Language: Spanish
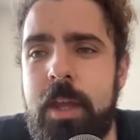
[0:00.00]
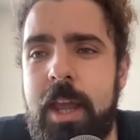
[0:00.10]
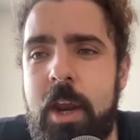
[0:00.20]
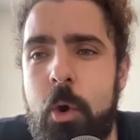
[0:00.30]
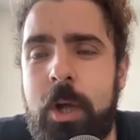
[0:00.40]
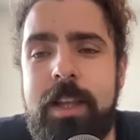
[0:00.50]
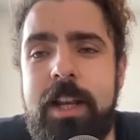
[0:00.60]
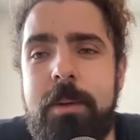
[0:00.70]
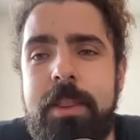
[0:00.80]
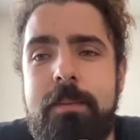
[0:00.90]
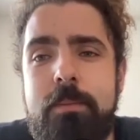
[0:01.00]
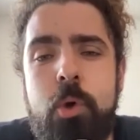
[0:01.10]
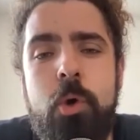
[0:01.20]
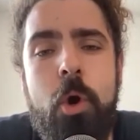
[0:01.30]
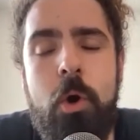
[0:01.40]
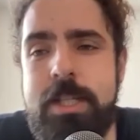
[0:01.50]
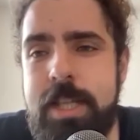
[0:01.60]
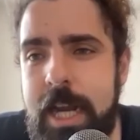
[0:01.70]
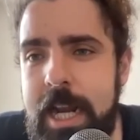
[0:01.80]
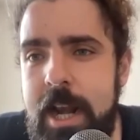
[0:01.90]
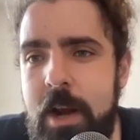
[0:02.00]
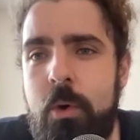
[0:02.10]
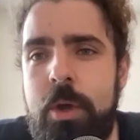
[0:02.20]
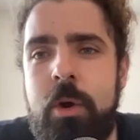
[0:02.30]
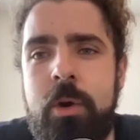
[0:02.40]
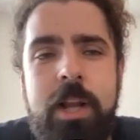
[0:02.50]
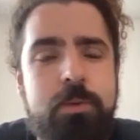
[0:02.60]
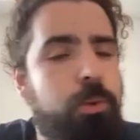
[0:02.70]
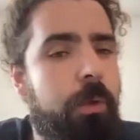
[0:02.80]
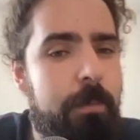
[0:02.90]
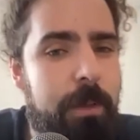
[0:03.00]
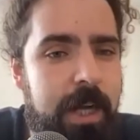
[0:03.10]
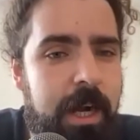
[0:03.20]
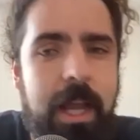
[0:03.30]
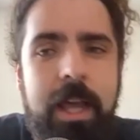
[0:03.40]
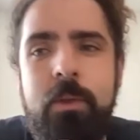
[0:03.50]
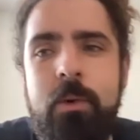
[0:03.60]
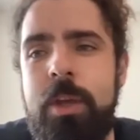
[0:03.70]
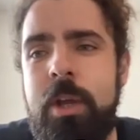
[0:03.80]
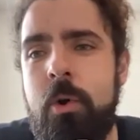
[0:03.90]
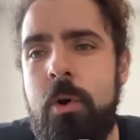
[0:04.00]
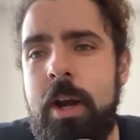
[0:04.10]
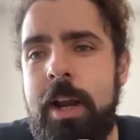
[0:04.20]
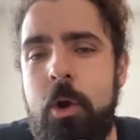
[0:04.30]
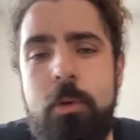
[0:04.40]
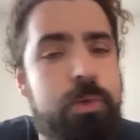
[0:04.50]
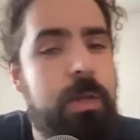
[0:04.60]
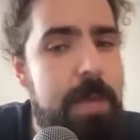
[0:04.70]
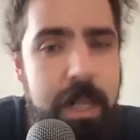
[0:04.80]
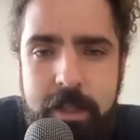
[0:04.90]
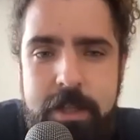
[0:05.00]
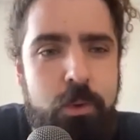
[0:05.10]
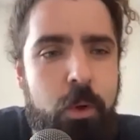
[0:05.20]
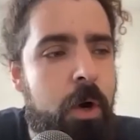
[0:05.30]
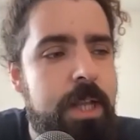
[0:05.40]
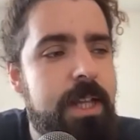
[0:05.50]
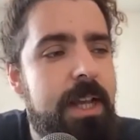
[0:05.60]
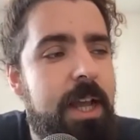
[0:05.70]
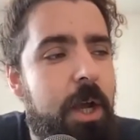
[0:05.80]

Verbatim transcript: Eh, eh, lo que tiene que ver, digamos, con los roles de género y con el asunto del patriarcado y con el cómo se invierte en estos roles,